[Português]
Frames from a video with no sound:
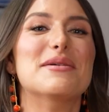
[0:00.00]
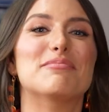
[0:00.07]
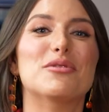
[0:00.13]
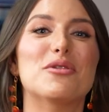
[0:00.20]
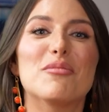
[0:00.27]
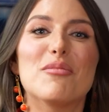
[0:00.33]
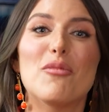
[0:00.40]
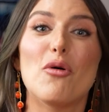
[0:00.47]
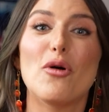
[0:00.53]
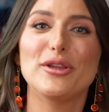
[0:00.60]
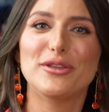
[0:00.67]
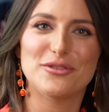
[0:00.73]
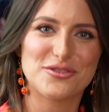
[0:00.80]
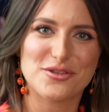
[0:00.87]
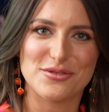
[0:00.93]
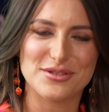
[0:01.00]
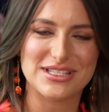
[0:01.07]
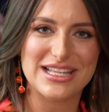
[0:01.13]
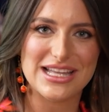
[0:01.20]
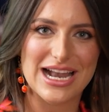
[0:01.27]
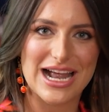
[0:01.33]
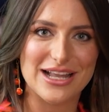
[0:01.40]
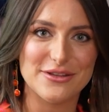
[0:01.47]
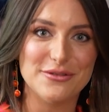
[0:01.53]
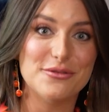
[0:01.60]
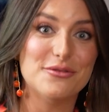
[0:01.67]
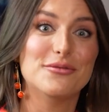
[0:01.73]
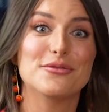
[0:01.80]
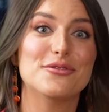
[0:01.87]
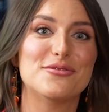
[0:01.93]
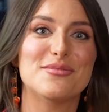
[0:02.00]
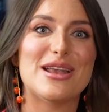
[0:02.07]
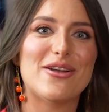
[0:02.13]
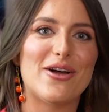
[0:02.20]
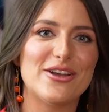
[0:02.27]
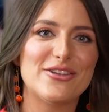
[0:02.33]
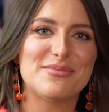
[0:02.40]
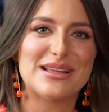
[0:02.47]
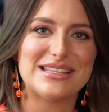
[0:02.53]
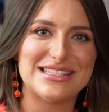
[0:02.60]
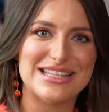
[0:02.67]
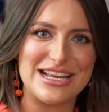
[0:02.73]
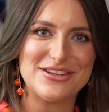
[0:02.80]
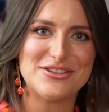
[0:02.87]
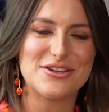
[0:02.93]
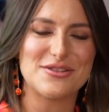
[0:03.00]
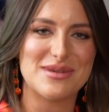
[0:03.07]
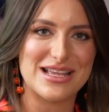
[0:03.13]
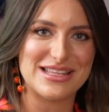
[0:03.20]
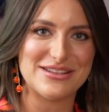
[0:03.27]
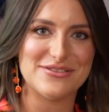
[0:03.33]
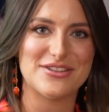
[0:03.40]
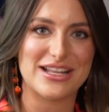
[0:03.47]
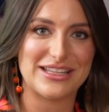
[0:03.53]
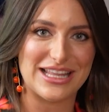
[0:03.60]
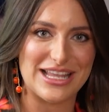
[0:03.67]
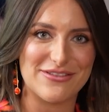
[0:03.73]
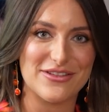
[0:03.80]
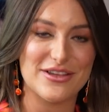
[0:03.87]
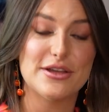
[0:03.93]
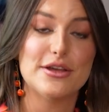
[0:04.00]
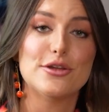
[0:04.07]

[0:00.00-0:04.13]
Por muitos considerado um dos melhores presidentes que o Brasil já teve